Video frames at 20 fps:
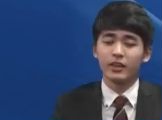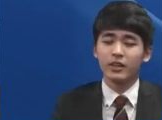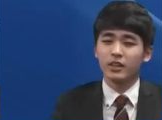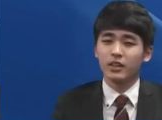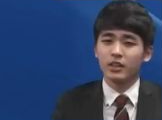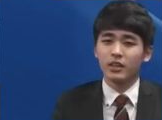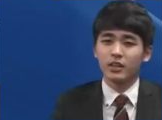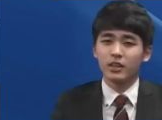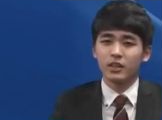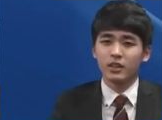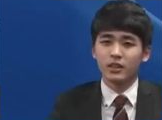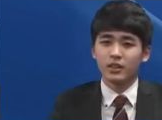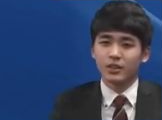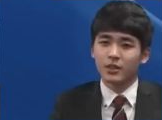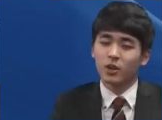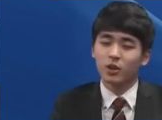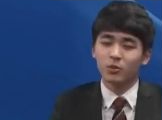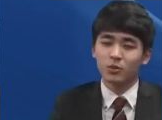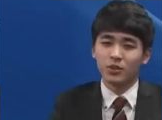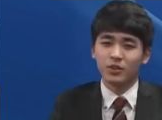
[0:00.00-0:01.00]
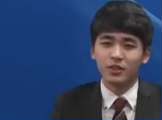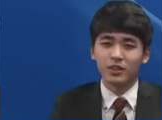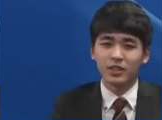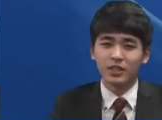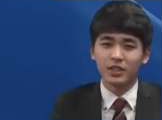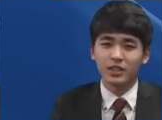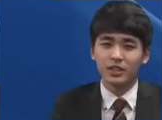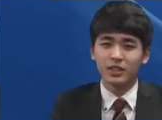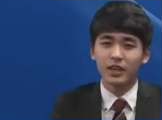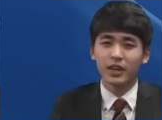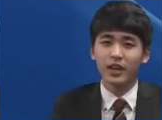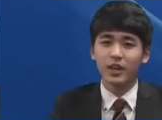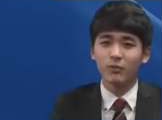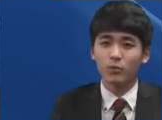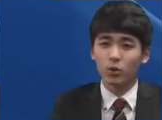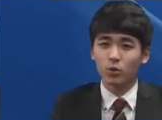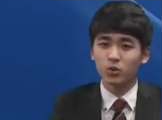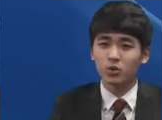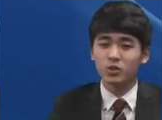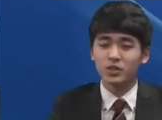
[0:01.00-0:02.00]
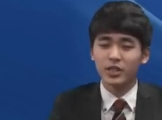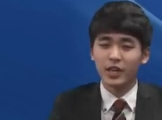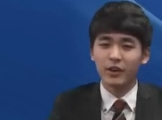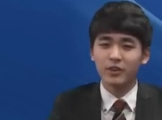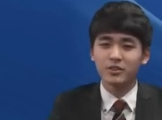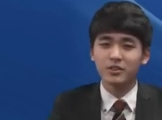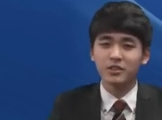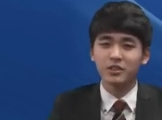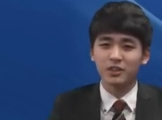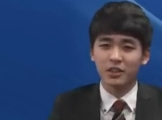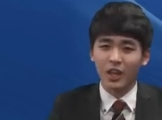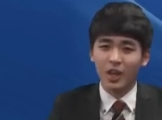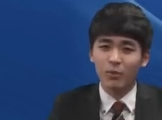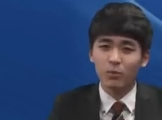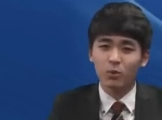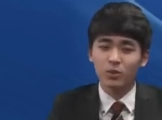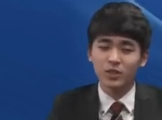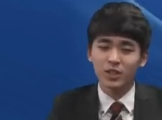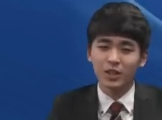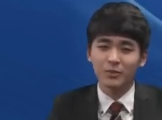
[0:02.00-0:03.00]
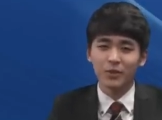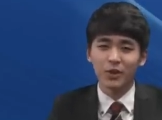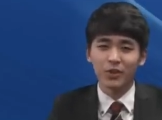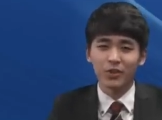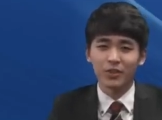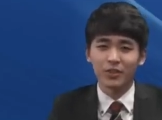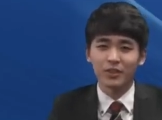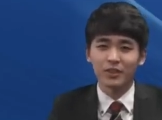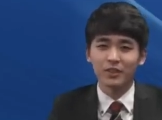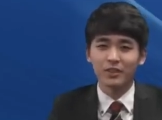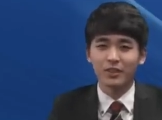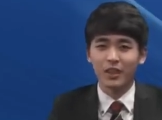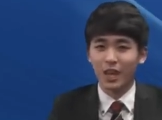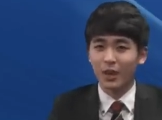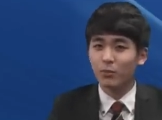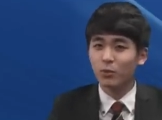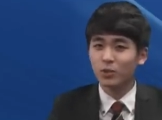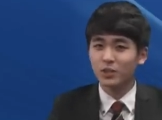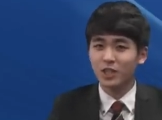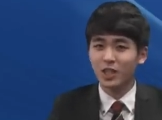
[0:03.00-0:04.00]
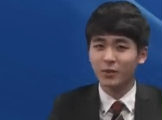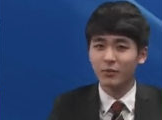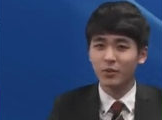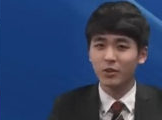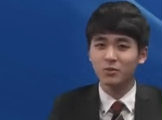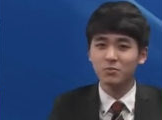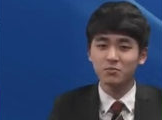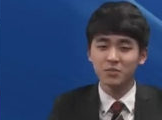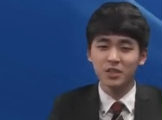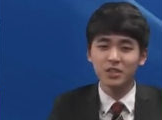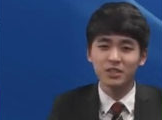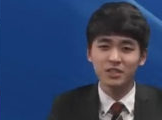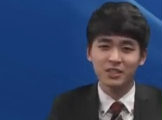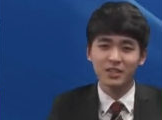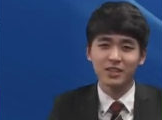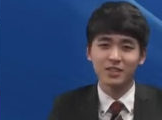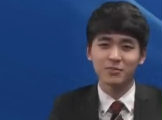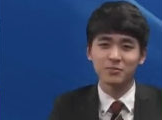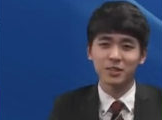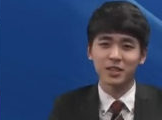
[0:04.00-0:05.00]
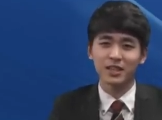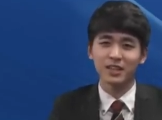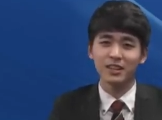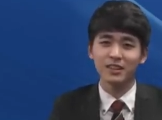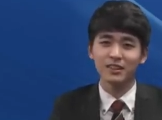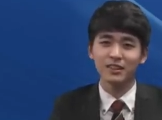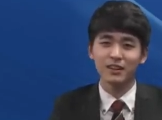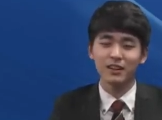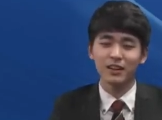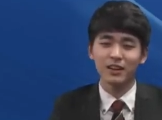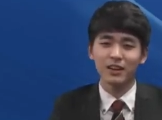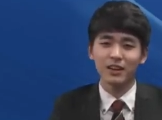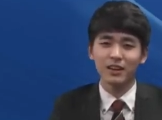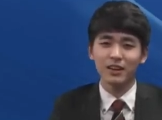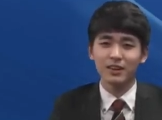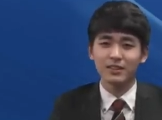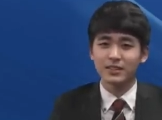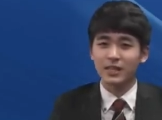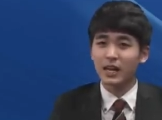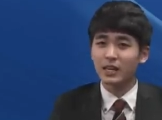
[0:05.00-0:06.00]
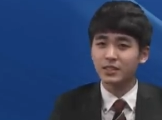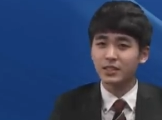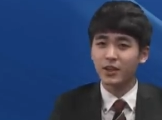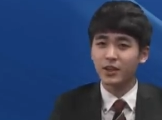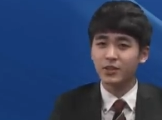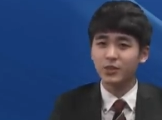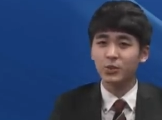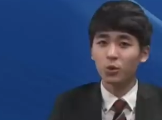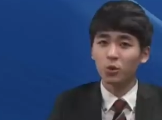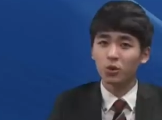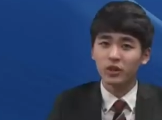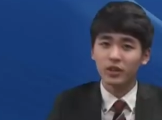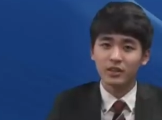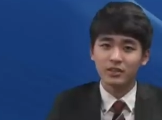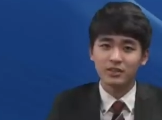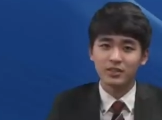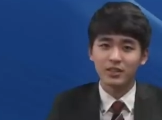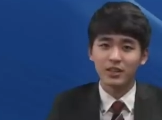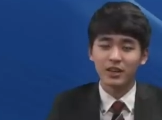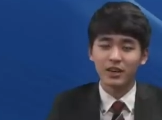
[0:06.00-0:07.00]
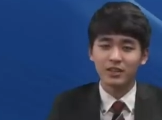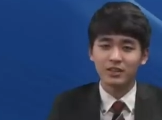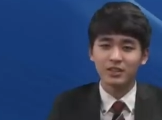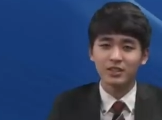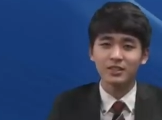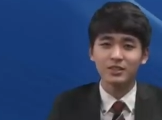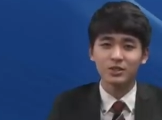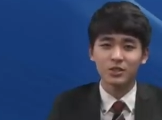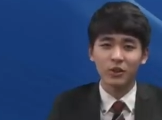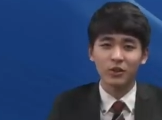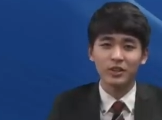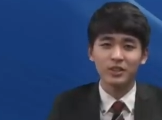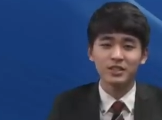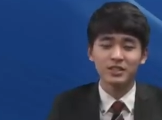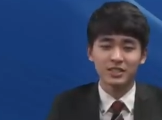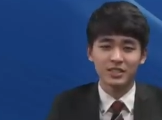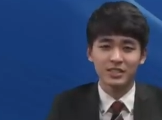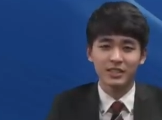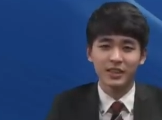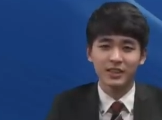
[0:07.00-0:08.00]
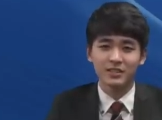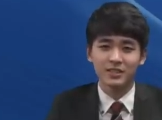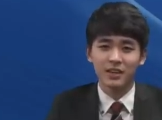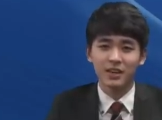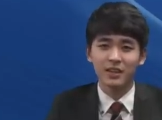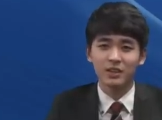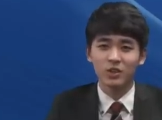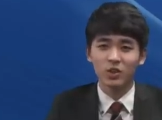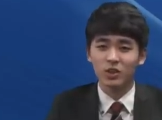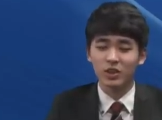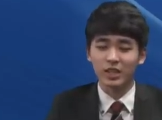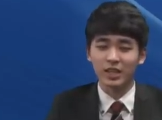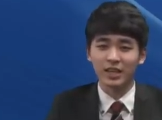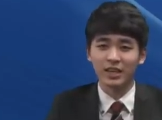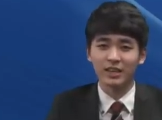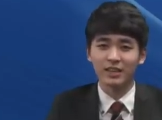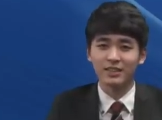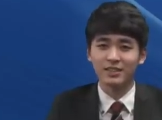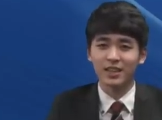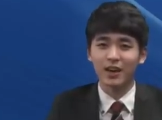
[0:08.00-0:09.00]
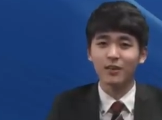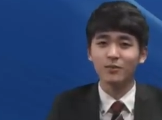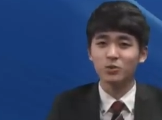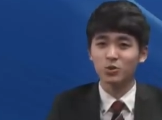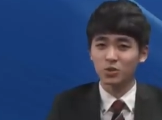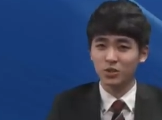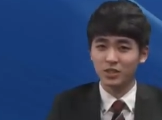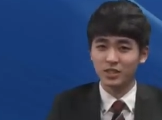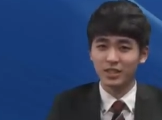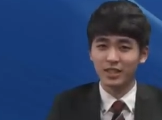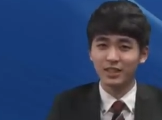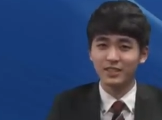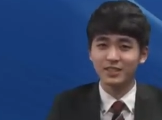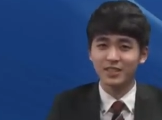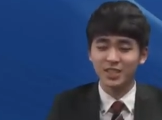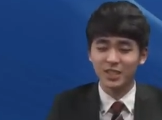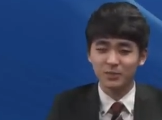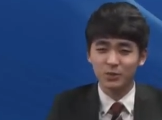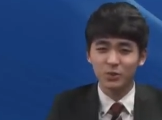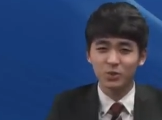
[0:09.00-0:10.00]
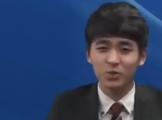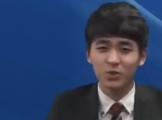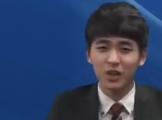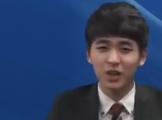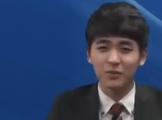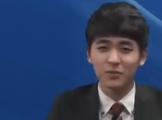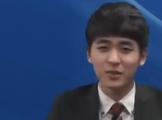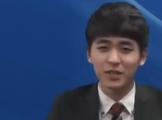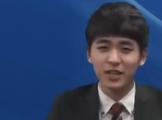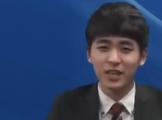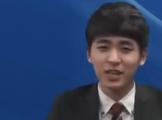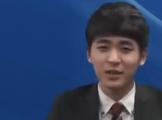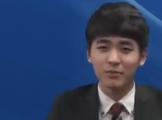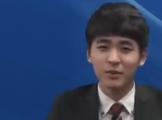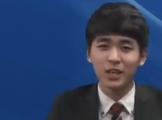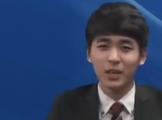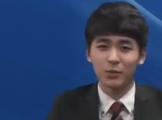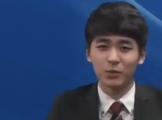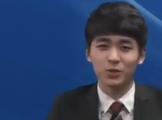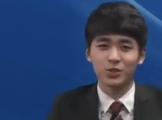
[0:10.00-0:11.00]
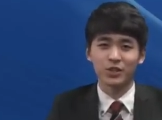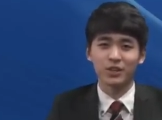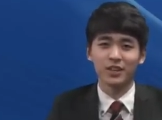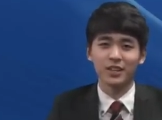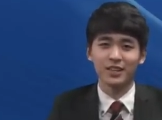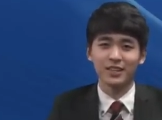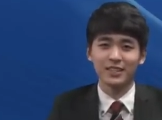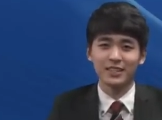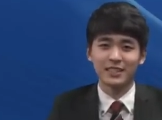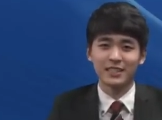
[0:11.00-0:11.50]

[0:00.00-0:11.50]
야, 너네 뭐, 여러분, 이게 모두 짜여진 대본이라면 대본이라면 믿으시겠습니까? 잘 짜여진 오케스트라 같은 저희 진행자가 떴다. 다음 주의 시간 그분과 함께 만나보죠.